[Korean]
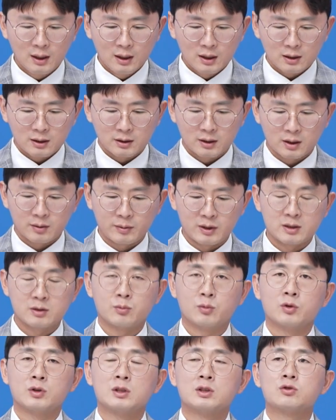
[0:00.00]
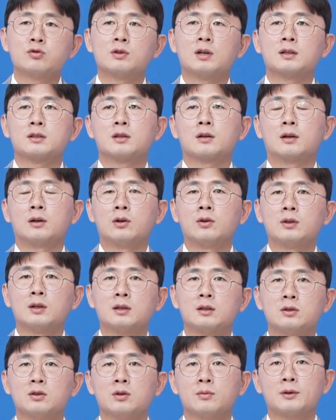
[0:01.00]
그다음에 이제 뭐 이중항체
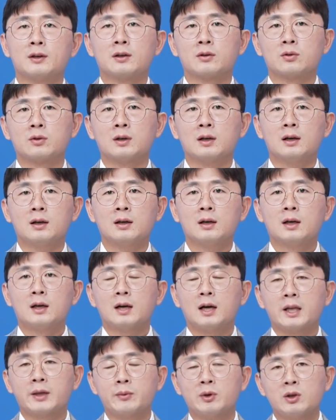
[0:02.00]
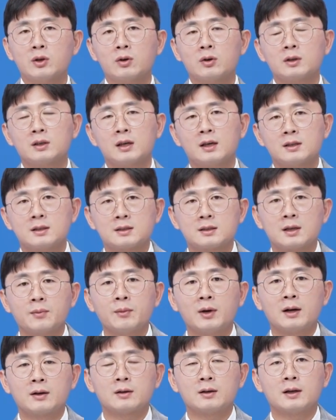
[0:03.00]
관련된 기업이라던가 아니면 여기에 이제
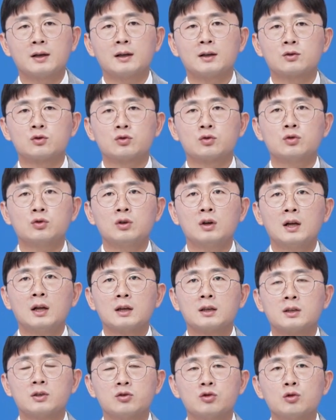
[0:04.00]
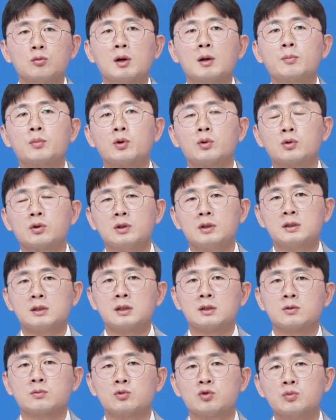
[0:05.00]
참가를 해 가지고 기술 발표를
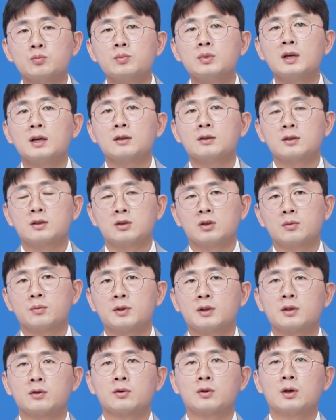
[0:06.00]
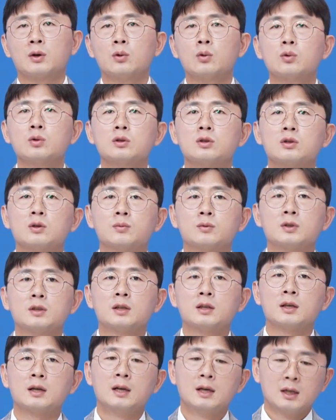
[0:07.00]
이제 좀 준비하는 기업이라던가 이런
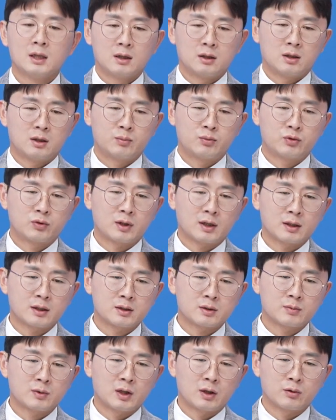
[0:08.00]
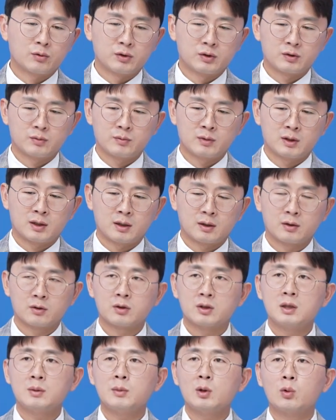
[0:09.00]
기업들이 어, 부각이 좀 되고 있습니다. 있습니다.
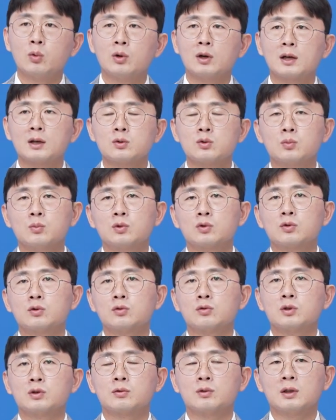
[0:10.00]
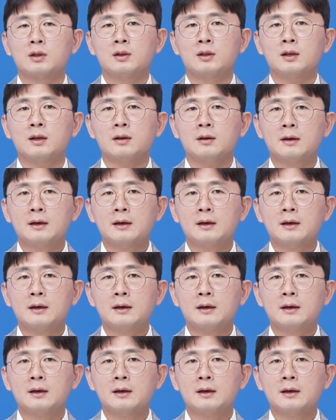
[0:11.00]
그래서 이미 올라간 종목들도 있고 한데